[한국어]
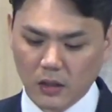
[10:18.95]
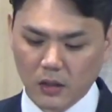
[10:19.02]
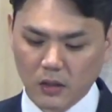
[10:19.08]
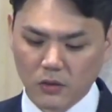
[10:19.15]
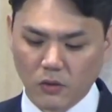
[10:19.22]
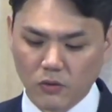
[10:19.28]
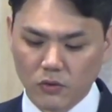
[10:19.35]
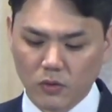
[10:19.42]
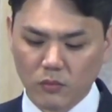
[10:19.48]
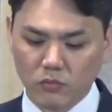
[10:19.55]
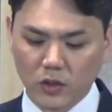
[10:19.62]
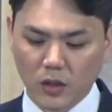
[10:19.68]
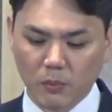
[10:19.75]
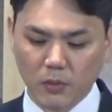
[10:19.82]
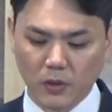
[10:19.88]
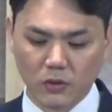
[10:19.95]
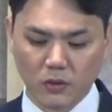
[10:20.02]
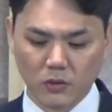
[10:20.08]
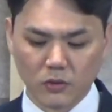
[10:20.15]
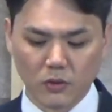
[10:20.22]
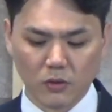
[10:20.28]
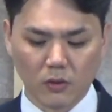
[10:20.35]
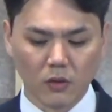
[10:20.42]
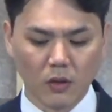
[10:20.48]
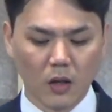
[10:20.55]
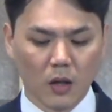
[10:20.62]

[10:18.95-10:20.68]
성전 문 앞에 서서